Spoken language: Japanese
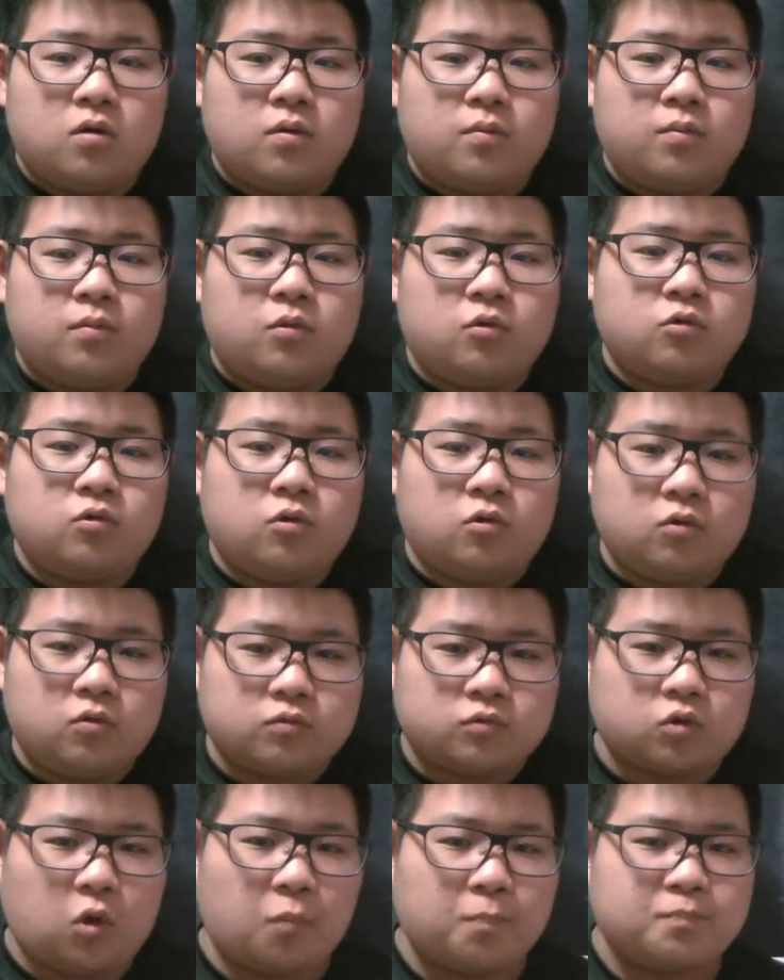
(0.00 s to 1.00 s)
ものを
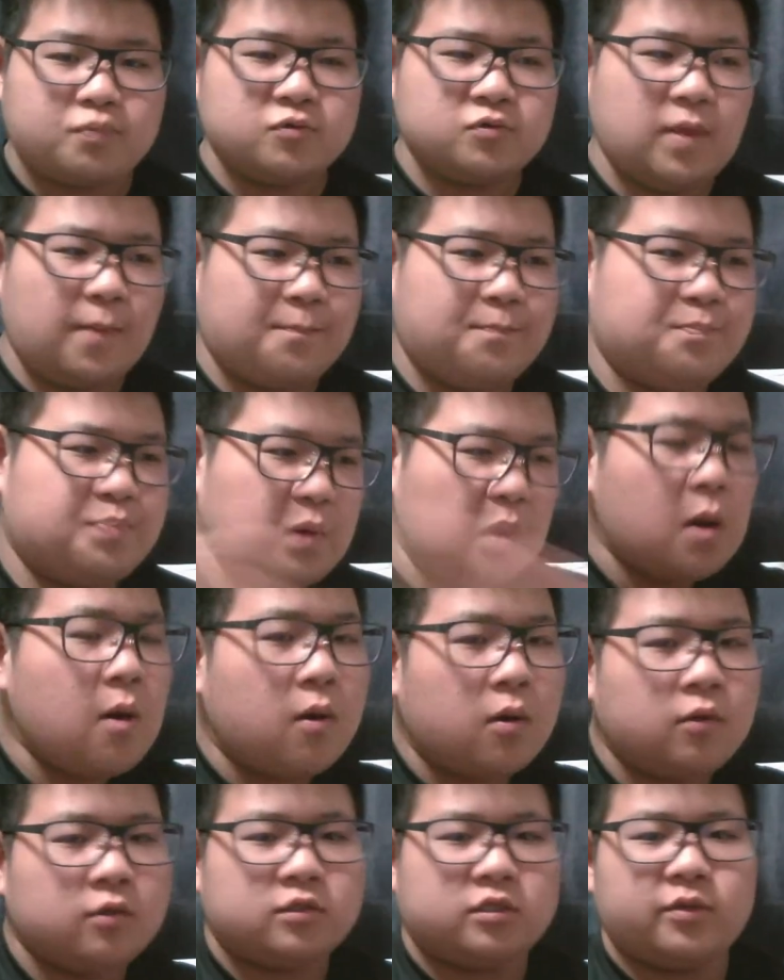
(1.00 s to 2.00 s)
突風で
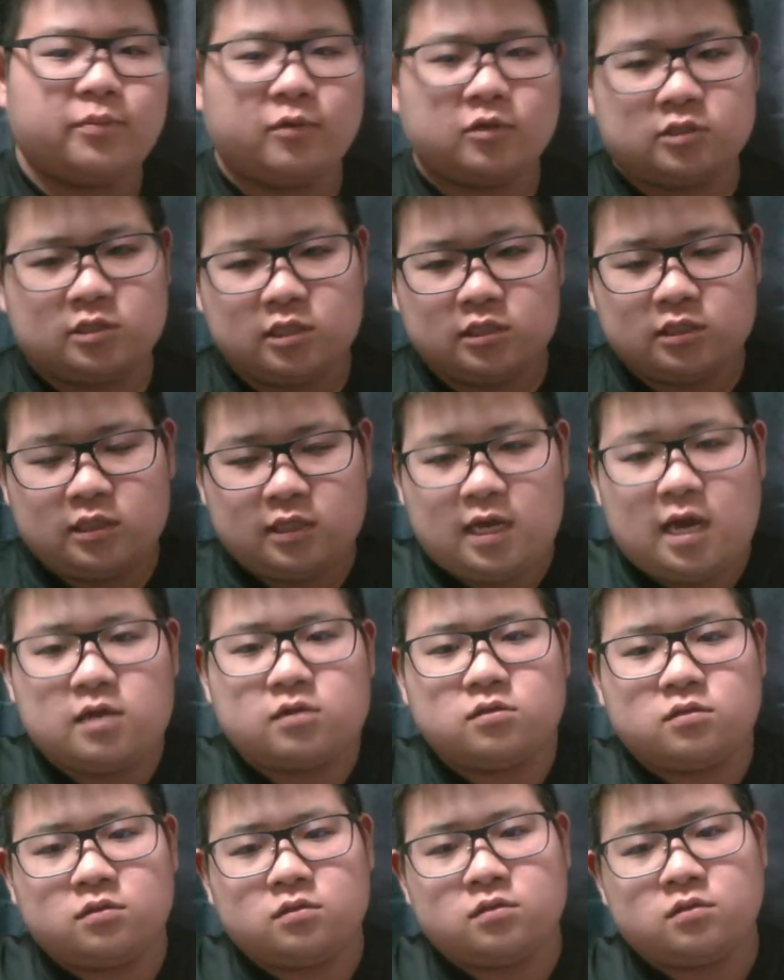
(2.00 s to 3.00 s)
ボーンって持ってってや
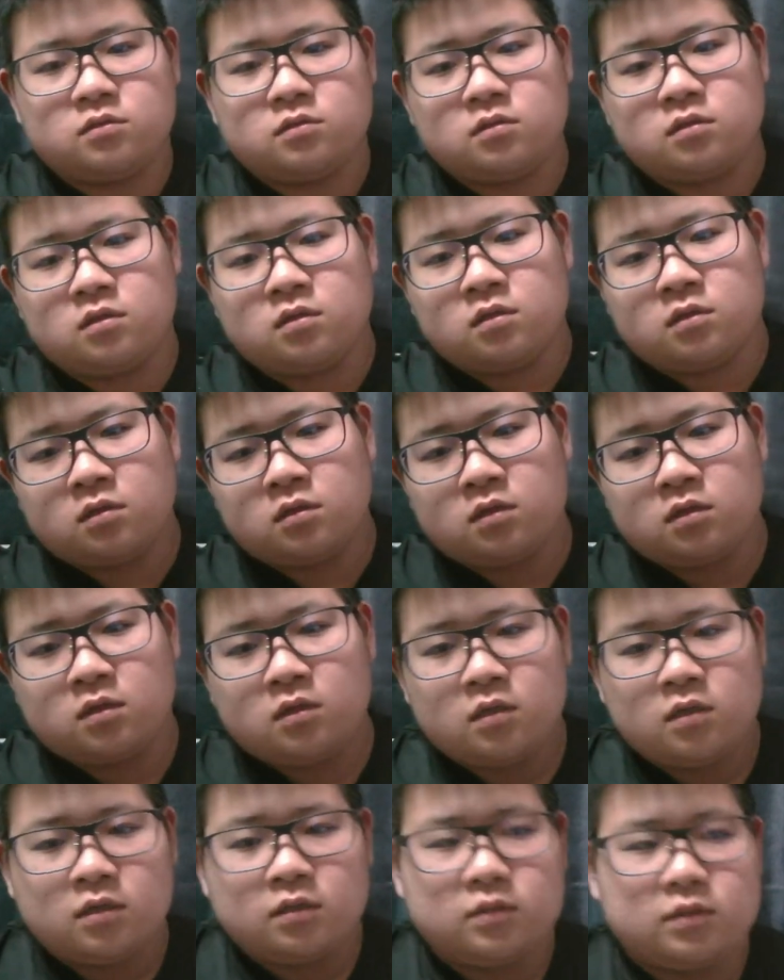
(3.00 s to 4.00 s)

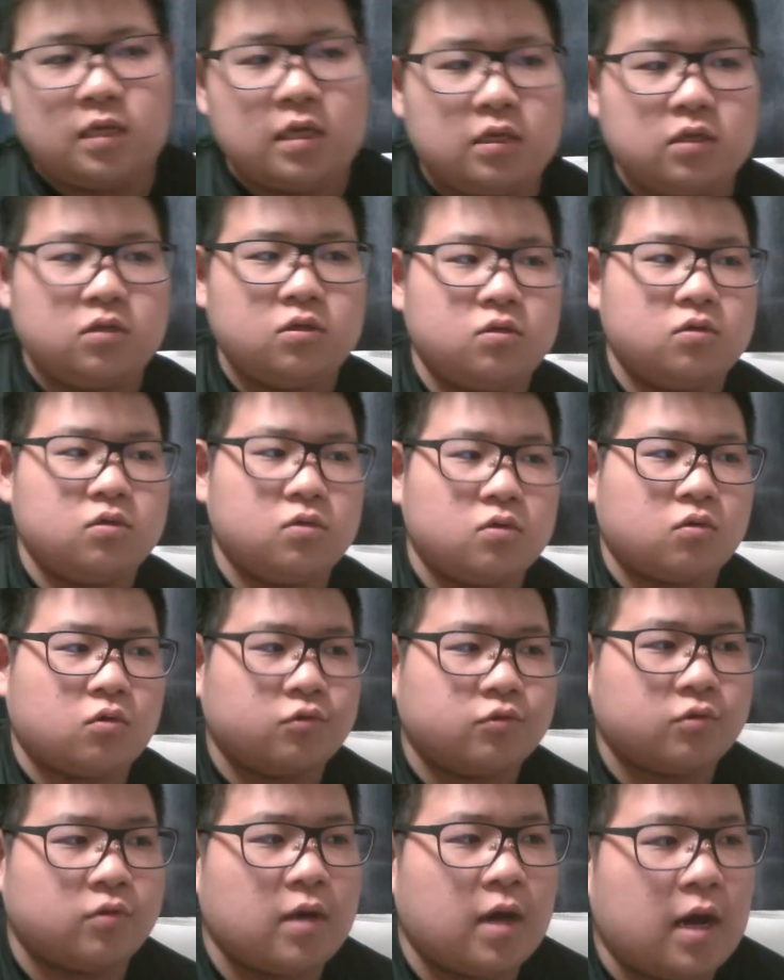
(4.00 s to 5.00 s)
るっていうこ
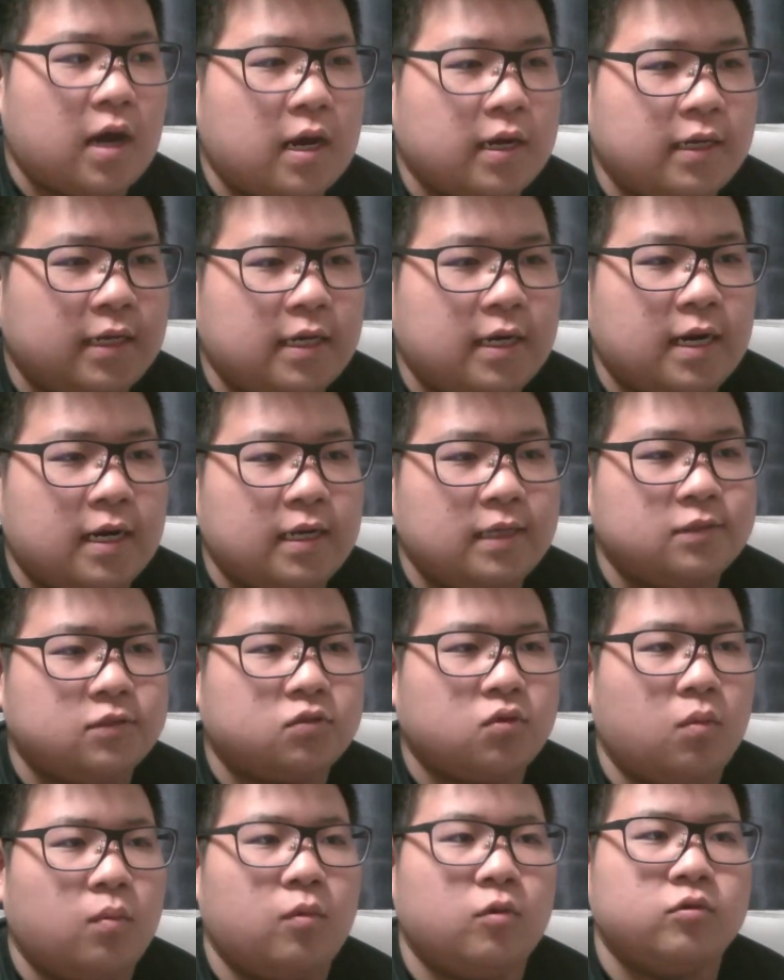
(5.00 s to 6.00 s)
とが挙げられる
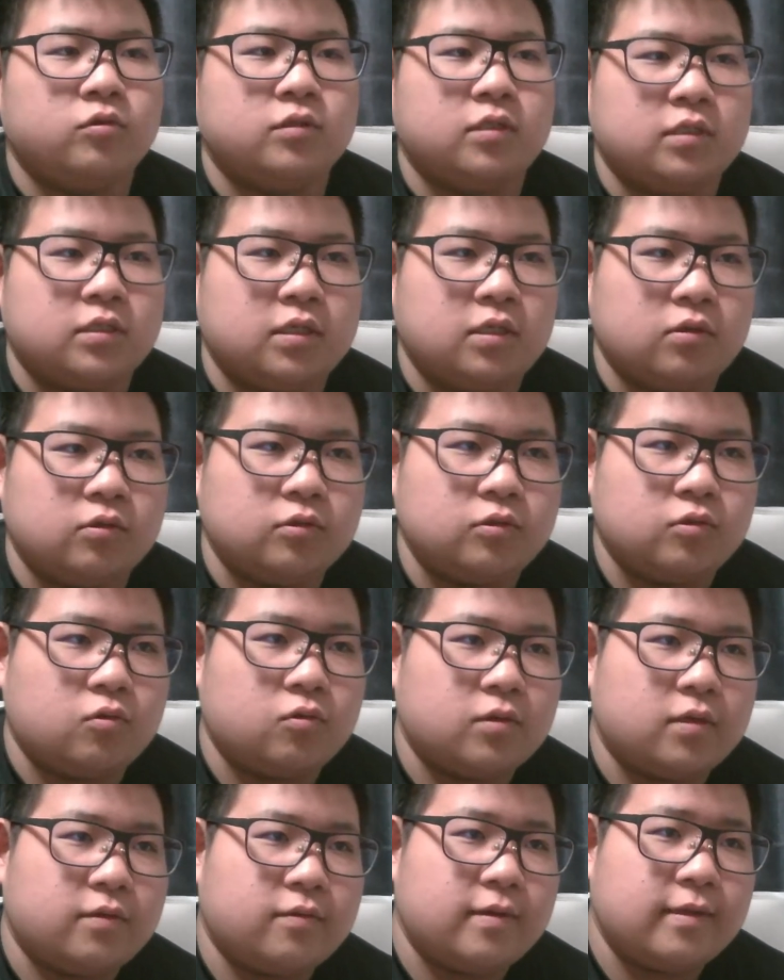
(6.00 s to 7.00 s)
と思うんですけど、そ
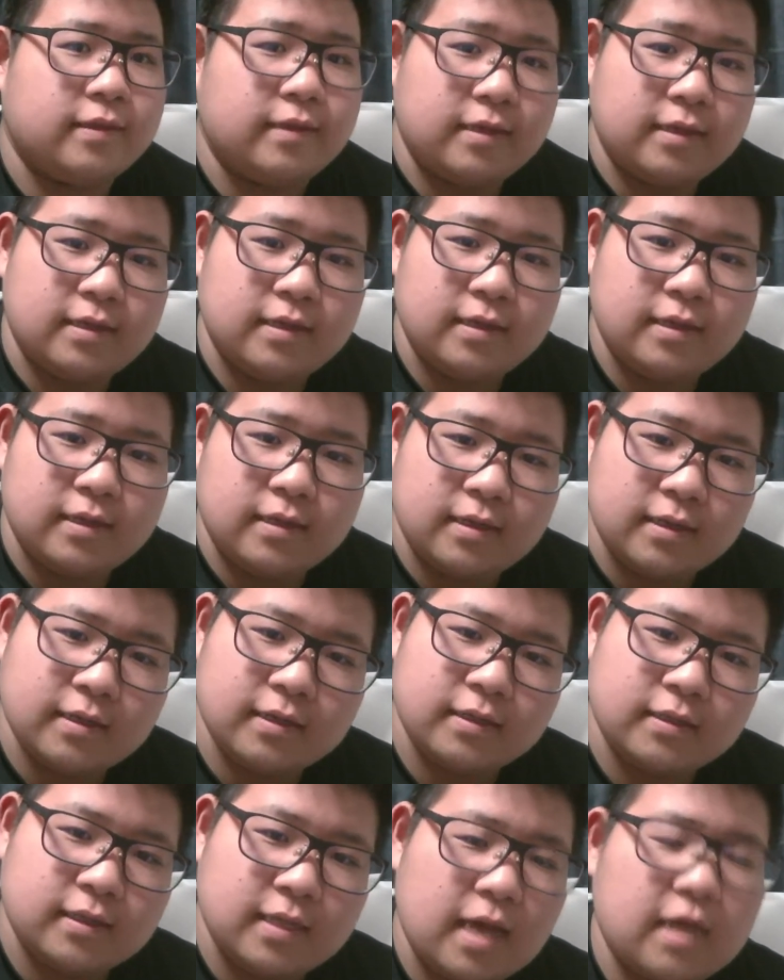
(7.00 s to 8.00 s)
れはね、
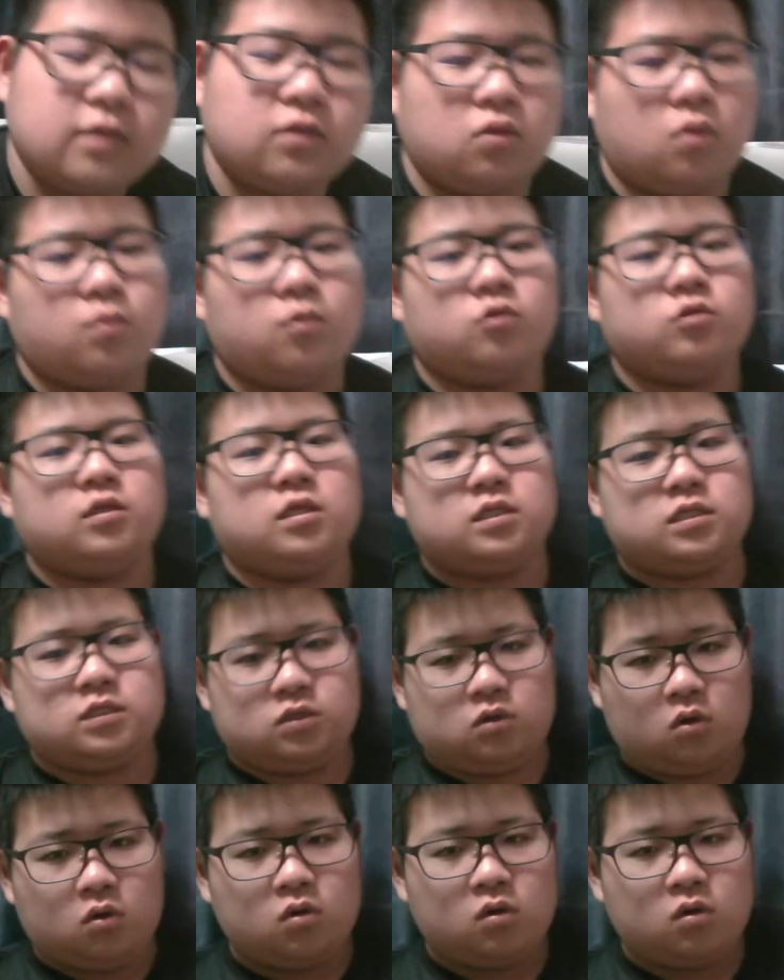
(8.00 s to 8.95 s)
ないと思うんですよ。